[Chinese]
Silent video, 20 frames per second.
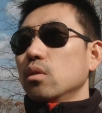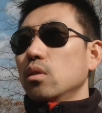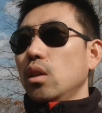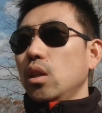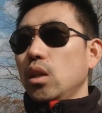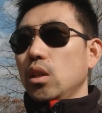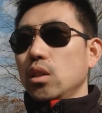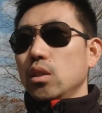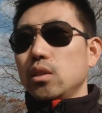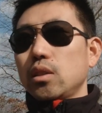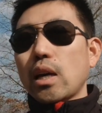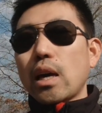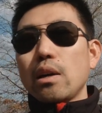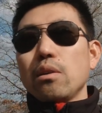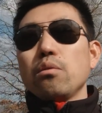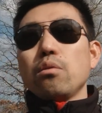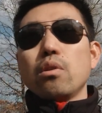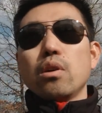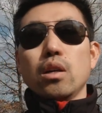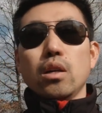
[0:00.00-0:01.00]
呃
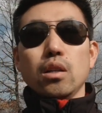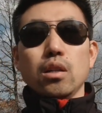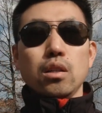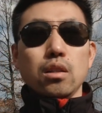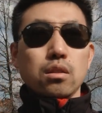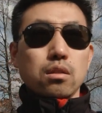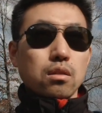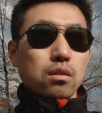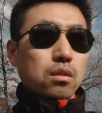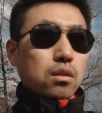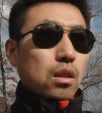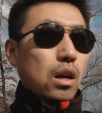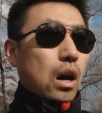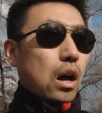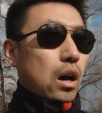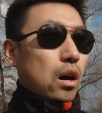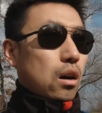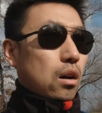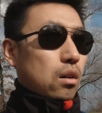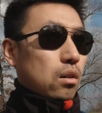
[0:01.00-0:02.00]
三月一直
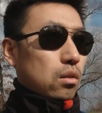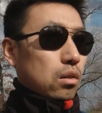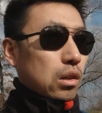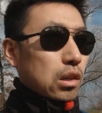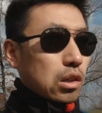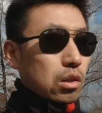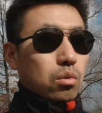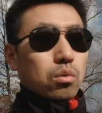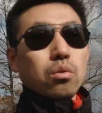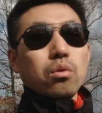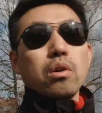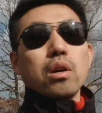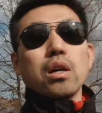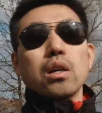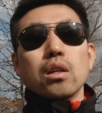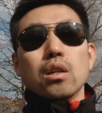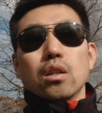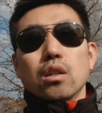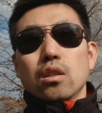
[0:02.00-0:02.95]
到六月。